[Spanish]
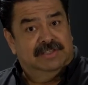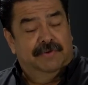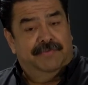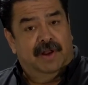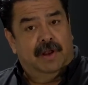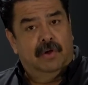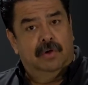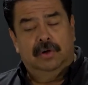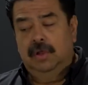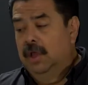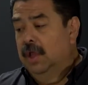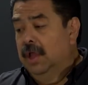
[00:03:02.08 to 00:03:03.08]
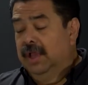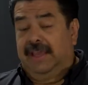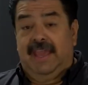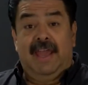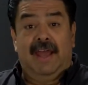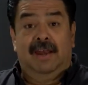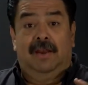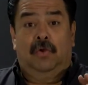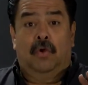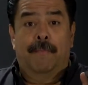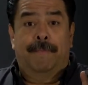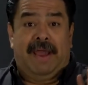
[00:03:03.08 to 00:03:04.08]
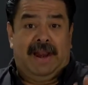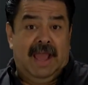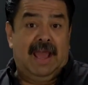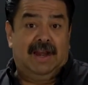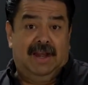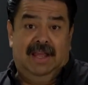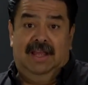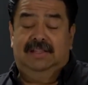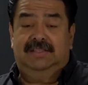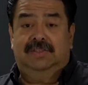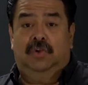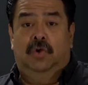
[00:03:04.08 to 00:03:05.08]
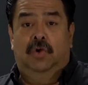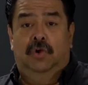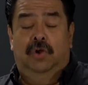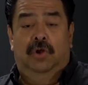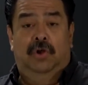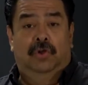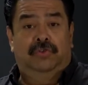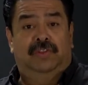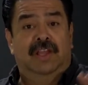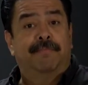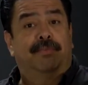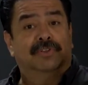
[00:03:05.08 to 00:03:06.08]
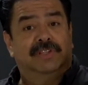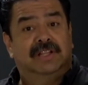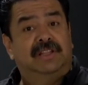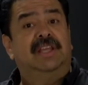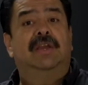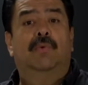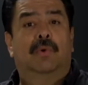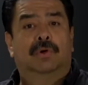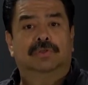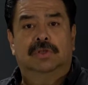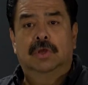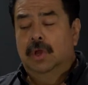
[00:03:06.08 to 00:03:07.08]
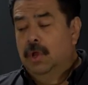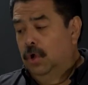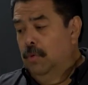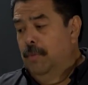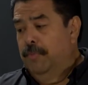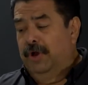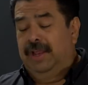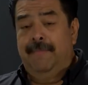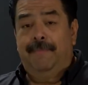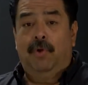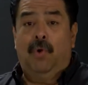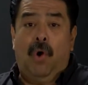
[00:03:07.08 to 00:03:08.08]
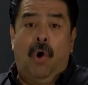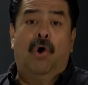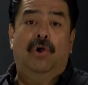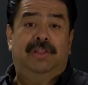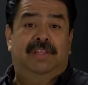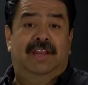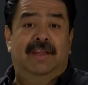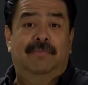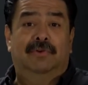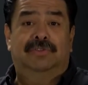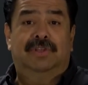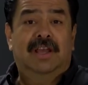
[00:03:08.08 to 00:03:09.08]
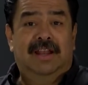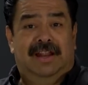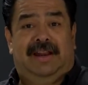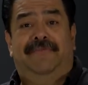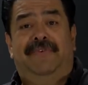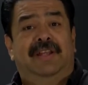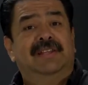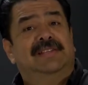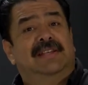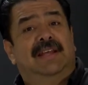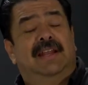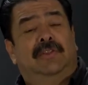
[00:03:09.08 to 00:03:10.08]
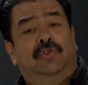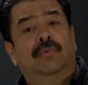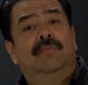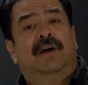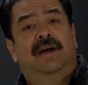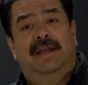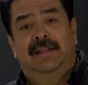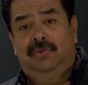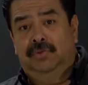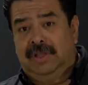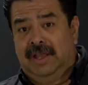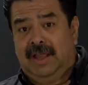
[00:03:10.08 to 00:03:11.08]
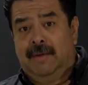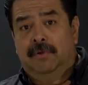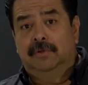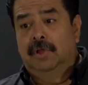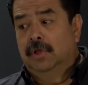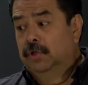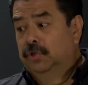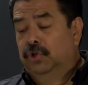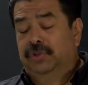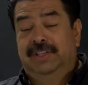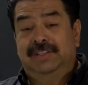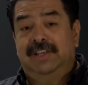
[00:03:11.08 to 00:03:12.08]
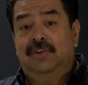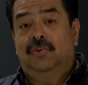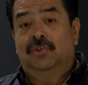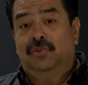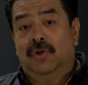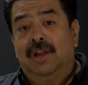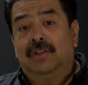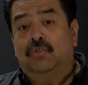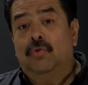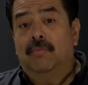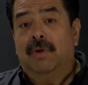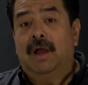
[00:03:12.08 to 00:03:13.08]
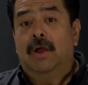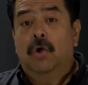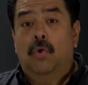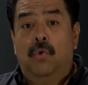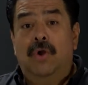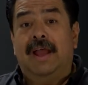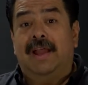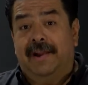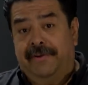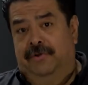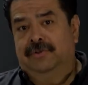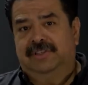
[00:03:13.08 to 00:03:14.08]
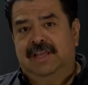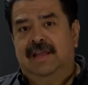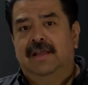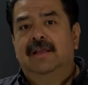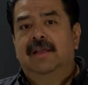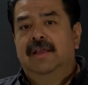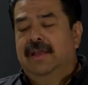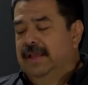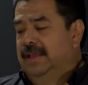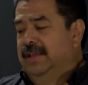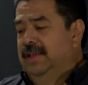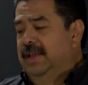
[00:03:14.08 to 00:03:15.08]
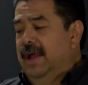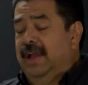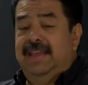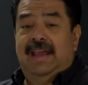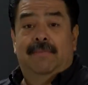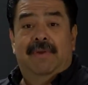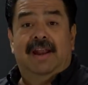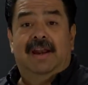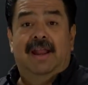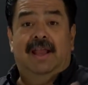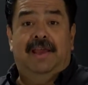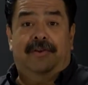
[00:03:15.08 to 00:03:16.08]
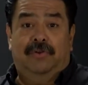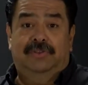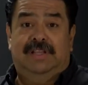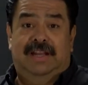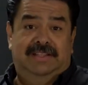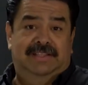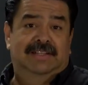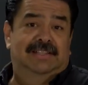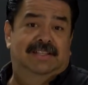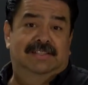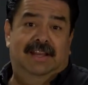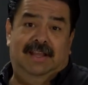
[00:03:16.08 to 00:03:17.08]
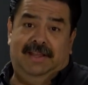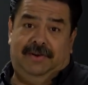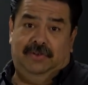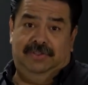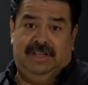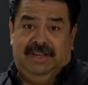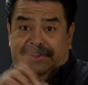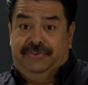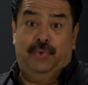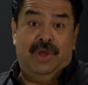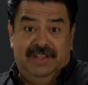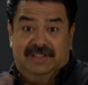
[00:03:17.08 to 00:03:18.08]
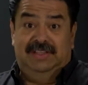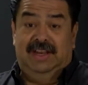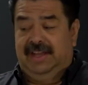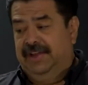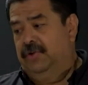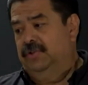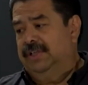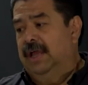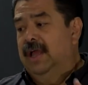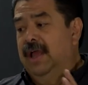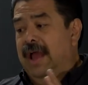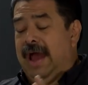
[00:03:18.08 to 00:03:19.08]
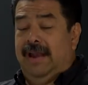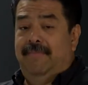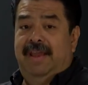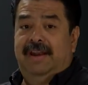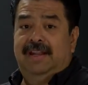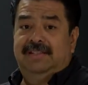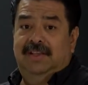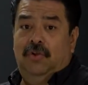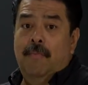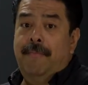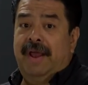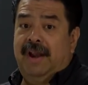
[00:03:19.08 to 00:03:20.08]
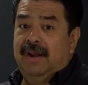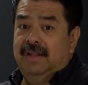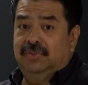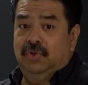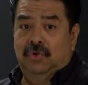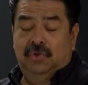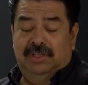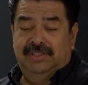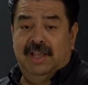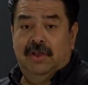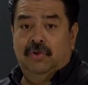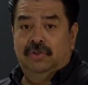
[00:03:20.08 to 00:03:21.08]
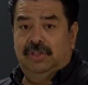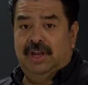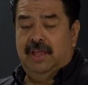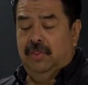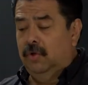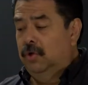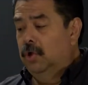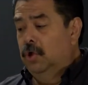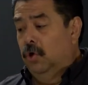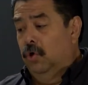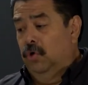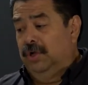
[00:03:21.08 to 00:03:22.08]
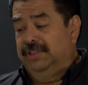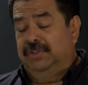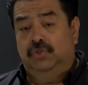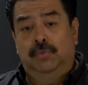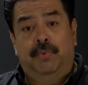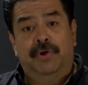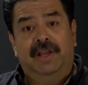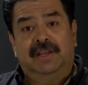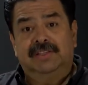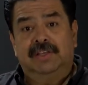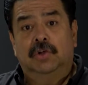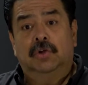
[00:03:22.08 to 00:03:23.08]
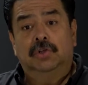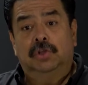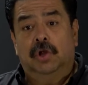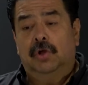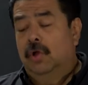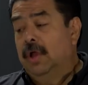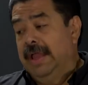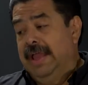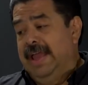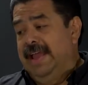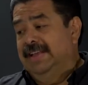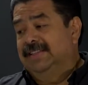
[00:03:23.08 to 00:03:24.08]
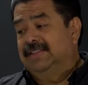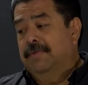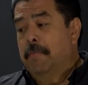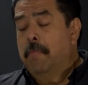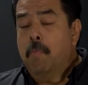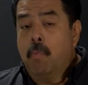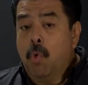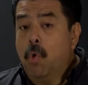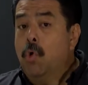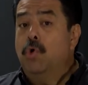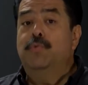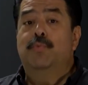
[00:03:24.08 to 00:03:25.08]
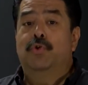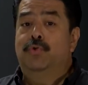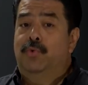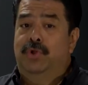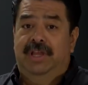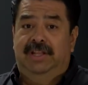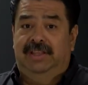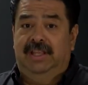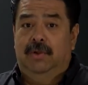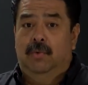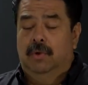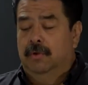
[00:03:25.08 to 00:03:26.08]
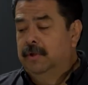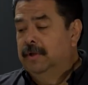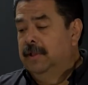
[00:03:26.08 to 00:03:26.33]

del faraón, que al compararlas con los tiempos antiguos, como por ejemplo hoy tenemos la referencia de la tumba en Tutankamón, donde se encontró en la tumba una carroza y, al ver la carroza, las llantas de la carroza, las ruedas de la carroza, al verlas y compararlas con lo que se ha encontrado o lo que se supone que se encontró, es muy, muy, muy antiguo.